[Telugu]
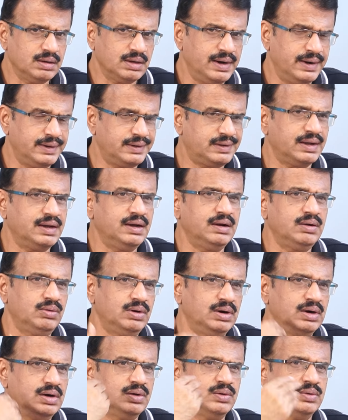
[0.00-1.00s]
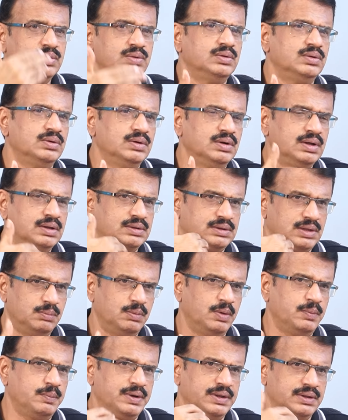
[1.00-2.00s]
గట్టిగా వాళ్ళు
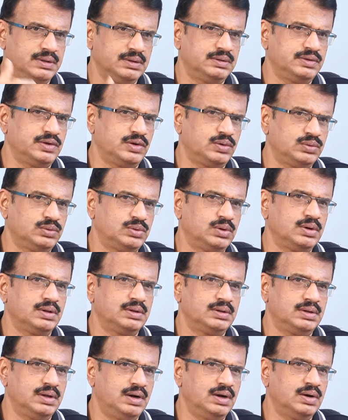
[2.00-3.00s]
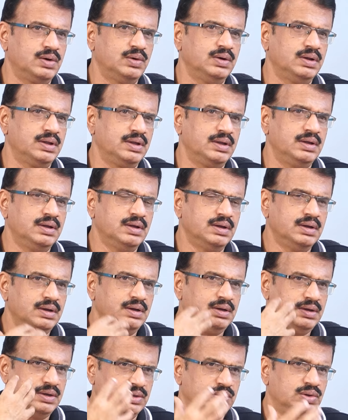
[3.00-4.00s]
తమ మీద జరుగుతున్న దాడుల్ని
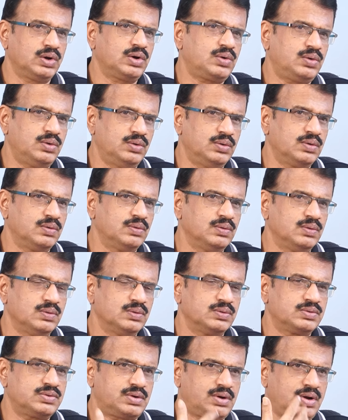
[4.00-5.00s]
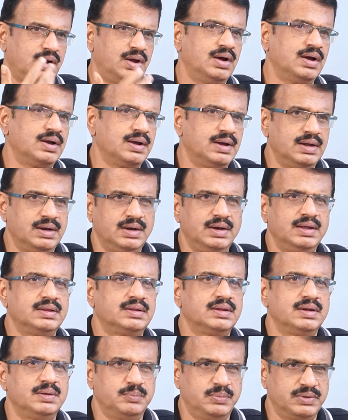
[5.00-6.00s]
ఎదుర్కోవడంలో స్ట్రాంగ్గా
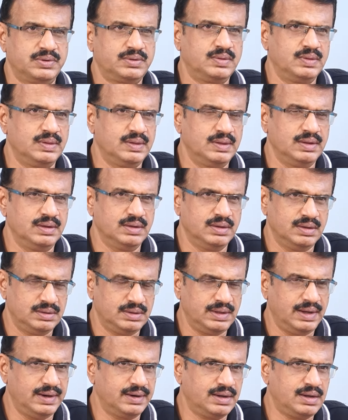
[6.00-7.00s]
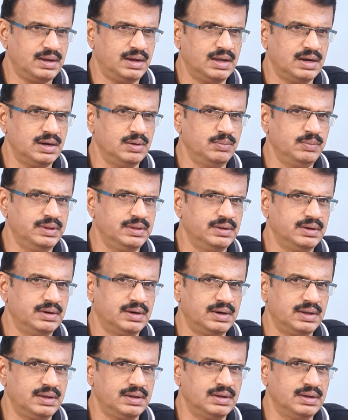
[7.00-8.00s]
లేదనిపిస్తుంది దానికి కారణం
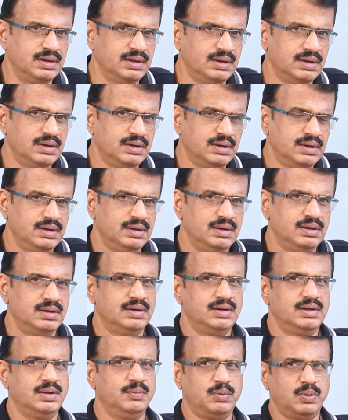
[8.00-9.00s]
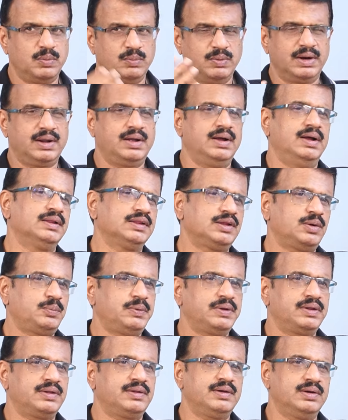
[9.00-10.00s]
ఏంటంటే ఇప్పుడు మనకు
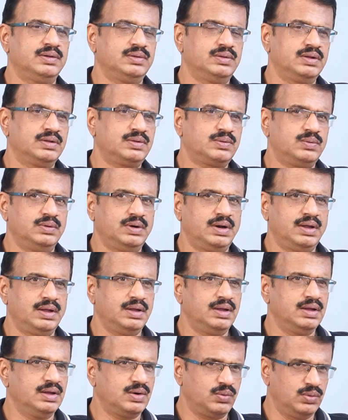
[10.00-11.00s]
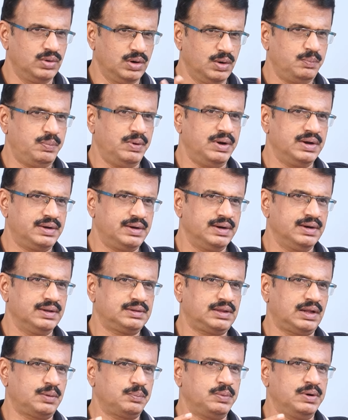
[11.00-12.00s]
ఆంధ్రప్రదేశ్లో తీసుకుంటే రెండు పార్టీల
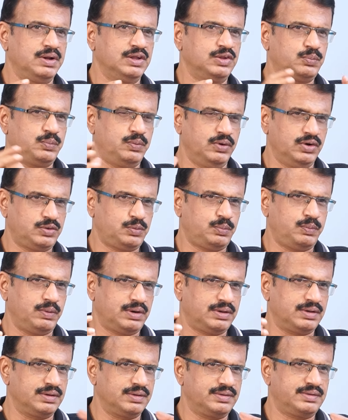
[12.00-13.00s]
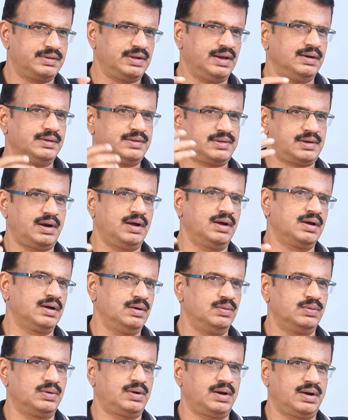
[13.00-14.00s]
తరఫున స్పోక్స్ పర్సన్స్ చాలా స్ట్రాంగ్గా
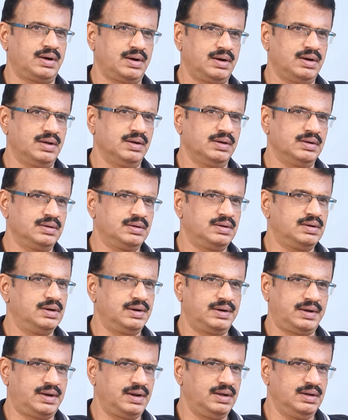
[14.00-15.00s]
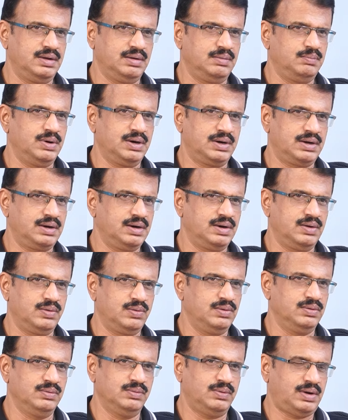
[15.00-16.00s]
ఉంటారు అక్కడ గట్టిగా
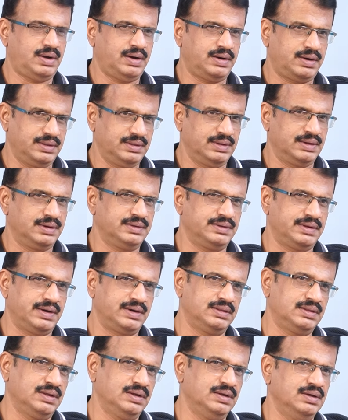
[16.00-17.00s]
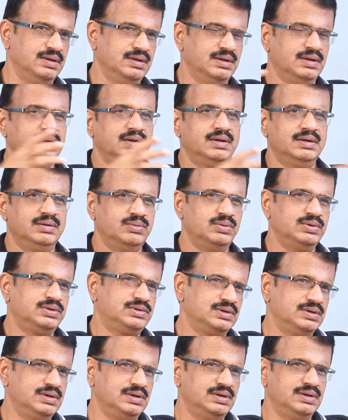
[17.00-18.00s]
మాట్లాడేవాళ్ళు ఒకటేదన్నా జరిగితే
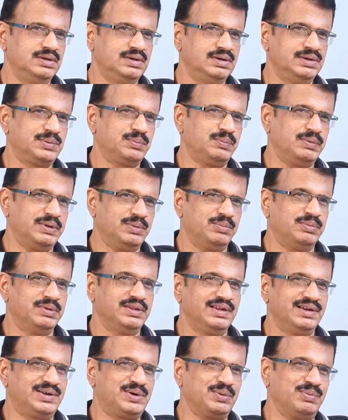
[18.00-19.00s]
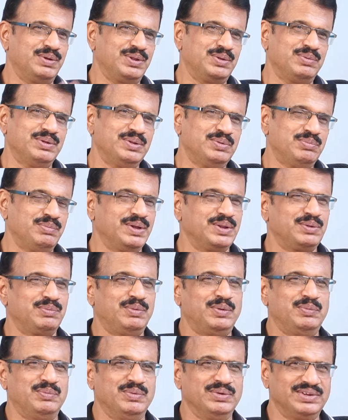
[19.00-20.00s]
వచ్చి ఇటు పది మంది ఇటు పది మంది మీద
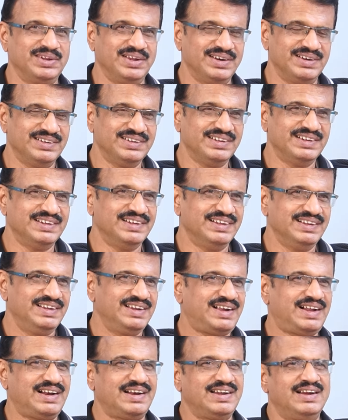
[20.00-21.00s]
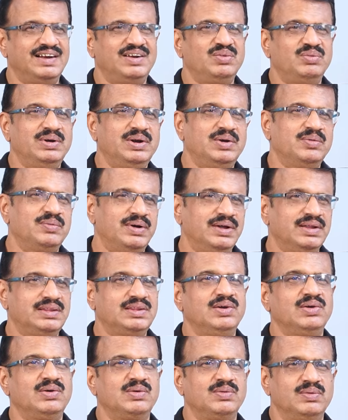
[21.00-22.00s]
పడిపోతారు ఇక్కడ అటువంటి
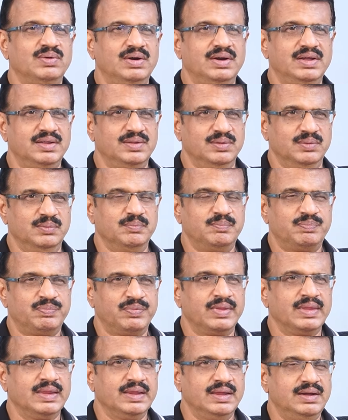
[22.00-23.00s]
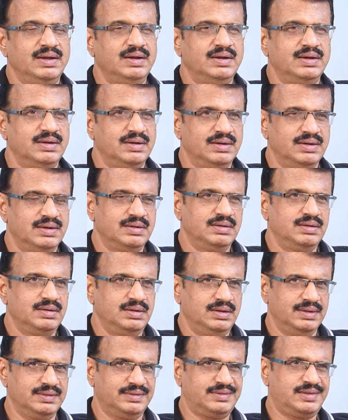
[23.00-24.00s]
వాతావరణం లేదు
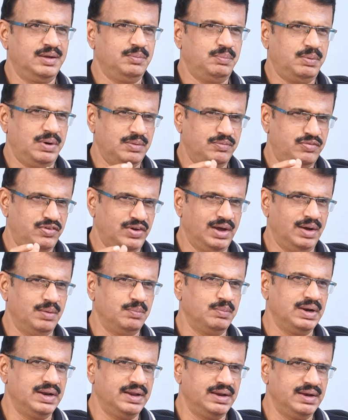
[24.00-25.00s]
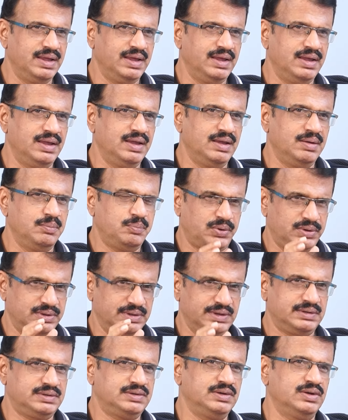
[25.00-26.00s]
ఎంతసేపు ఆ ఫ్యామిలీని
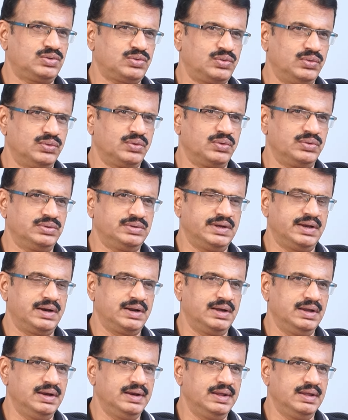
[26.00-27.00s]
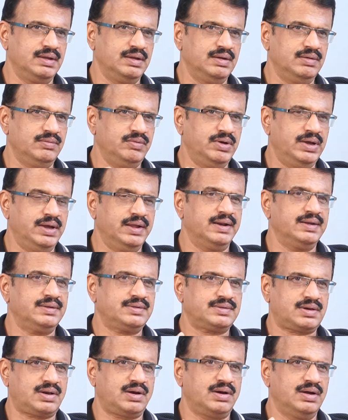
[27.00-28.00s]
ప్రొజెక్ట్ చేసుకుంటూ వచ్చారు కానీ వేరే
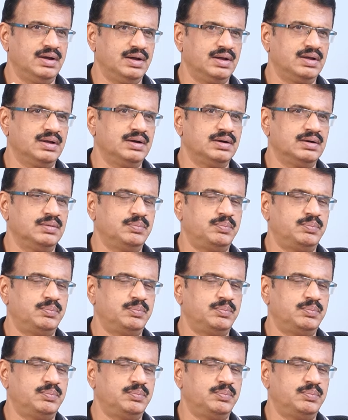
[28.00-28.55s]
స్ట్రాంగ్